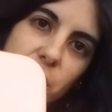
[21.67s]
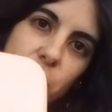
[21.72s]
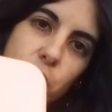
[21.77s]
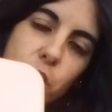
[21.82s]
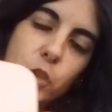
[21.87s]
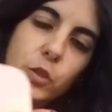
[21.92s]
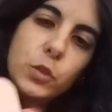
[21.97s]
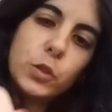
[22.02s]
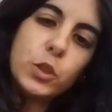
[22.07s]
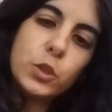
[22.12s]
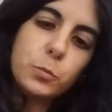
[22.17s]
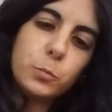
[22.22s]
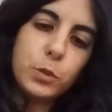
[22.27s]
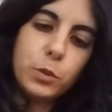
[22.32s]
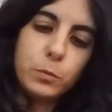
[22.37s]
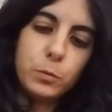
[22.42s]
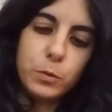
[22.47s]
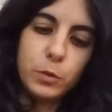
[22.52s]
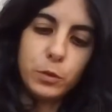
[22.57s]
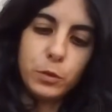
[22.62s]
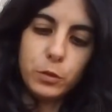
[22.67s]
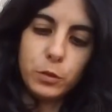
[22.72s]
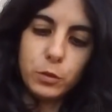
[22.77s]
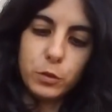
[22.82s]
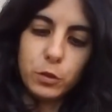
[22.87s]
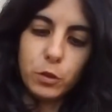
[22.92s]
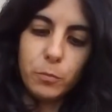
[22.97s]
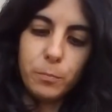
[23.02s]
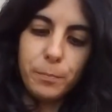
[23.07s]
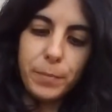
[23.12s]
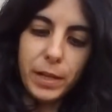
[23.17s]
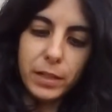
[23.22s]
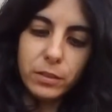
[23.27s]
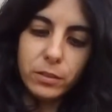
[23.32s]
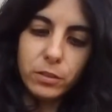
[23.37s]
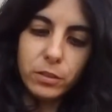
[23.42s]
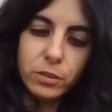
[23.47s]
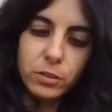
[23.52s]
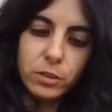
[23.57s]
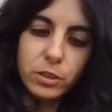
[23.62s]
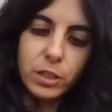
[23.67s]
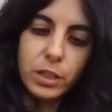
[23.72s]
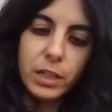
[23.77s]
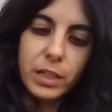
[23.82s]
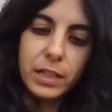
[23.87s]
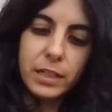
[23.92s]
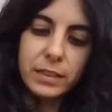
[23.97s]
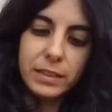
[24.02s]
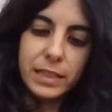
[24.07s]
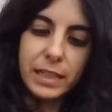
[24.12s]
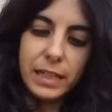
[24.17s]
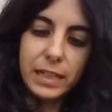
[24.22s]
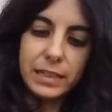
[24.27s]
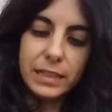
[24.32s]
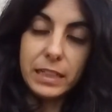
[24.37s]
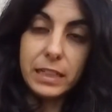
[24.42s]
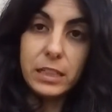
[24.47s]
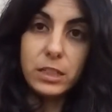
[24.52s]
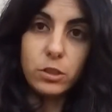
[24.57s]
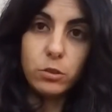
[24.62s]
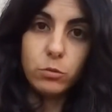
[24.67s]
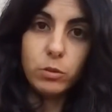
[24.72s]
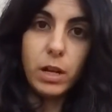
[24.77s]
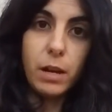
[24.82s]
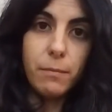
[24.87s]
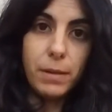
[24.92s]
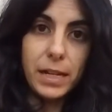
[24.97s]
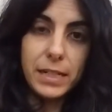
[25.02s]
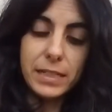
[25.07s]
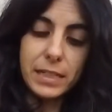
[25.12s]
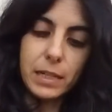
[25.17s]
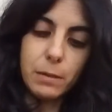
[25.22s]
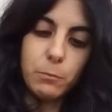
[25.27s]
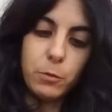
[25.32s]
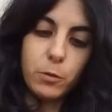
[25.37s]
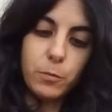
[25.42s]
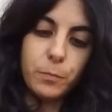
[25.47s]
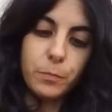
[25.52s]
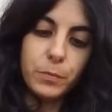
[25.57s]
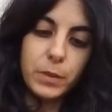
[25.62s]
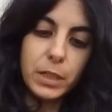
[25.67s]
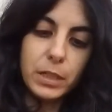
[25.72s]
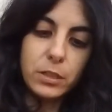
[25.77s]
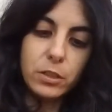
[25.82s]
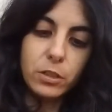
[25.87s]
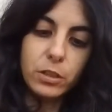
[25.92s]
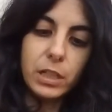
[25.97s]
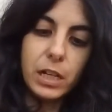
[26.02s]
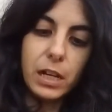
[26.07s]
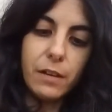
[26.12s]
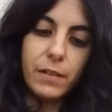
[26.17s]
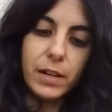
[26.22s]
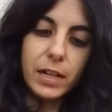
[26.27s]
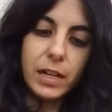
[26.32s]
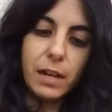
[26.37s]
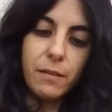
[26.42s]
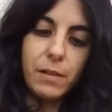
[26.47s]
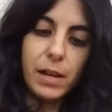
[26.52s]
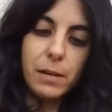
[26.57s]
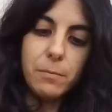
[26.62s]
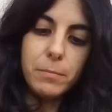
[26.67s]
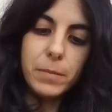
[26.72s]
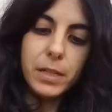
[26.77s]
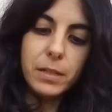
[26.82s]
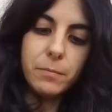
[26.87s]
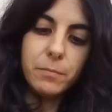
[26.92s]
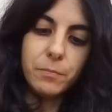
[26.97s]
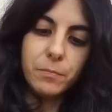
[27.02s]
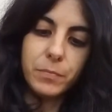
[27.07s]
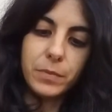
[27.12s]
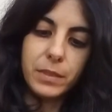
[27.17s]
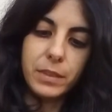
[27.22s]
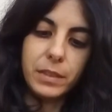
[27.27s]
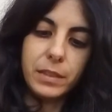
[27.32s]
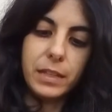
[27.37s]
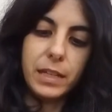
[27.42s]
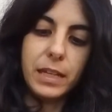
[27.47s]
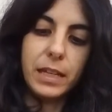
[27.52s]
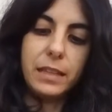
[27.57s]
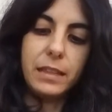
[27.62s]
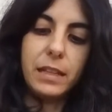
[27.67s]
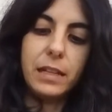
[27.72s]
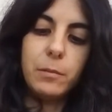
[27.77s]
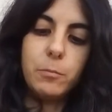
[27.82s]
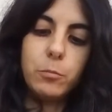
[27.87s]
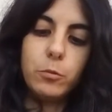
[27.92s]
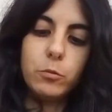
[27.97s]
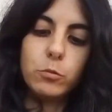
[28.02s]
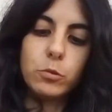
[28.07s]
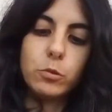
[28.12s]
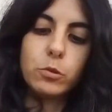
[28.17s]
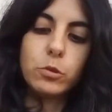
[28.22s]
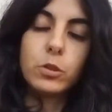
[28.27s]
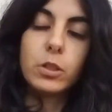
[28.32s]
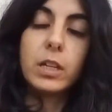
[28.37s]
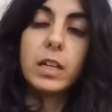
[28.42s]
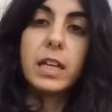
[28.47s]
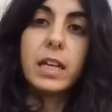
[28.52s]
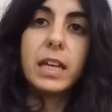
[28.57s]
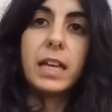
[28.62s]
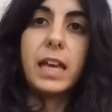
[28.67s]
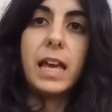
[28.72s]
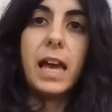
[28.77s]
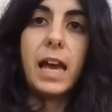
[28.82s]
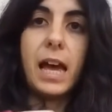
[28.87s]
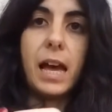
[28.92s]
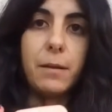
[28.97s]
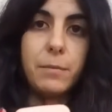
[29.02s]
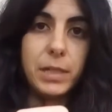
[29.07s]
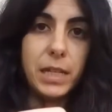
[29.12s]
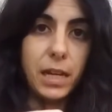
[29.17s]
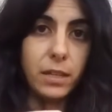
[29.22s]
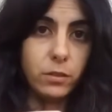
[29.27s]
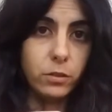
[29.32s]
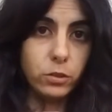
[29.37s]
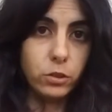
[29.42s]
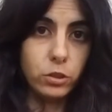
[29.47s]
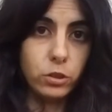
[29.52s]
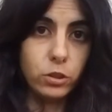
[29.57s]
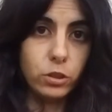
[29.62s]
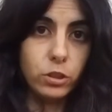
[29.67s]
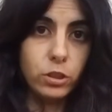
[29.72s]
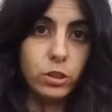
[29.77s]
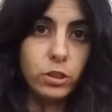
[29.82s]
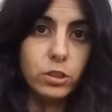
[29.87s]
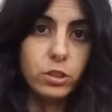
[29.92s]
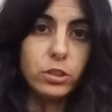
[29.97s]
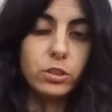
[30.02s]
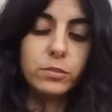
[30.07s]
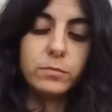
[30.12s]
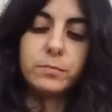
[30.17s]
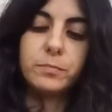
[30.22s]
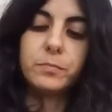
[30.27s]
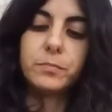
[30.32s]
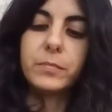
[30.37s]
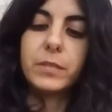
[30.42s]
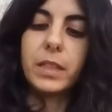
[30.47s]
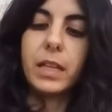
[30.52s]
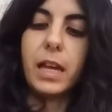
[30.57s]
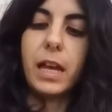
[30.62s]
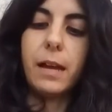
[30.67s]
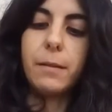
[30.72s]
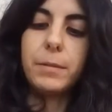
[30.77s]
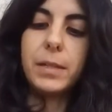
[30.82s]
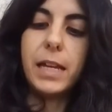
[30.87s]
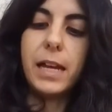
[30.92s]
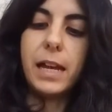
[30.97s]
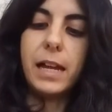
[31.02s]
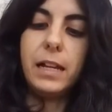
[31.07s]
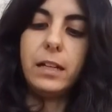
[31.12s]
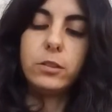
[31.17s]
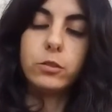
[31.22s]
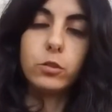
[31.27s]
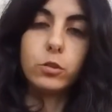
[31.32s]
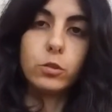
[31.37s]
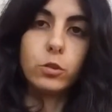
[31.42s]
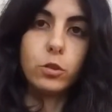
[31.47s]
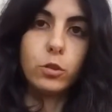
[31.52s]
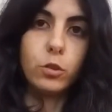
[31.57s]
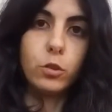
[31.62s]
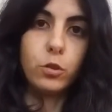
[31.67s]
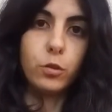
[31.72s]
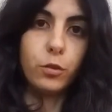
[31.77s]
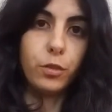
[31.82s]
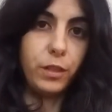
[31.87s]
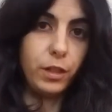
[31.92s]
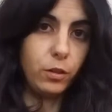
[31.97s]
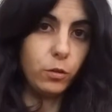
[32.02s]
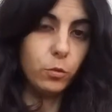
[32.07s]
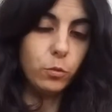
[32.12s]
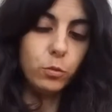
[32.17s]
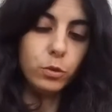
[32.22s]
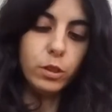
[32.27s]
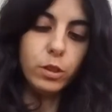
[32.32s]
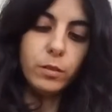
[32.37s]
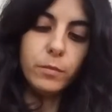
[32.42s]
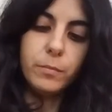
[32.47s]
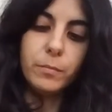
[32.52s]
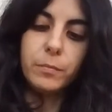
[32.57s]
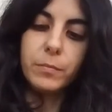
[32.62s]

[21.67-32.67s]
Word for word: son unos polvos compactos de textura bálsamo, son de la barca Balmi de Plus Había dos tonos, había el tono 01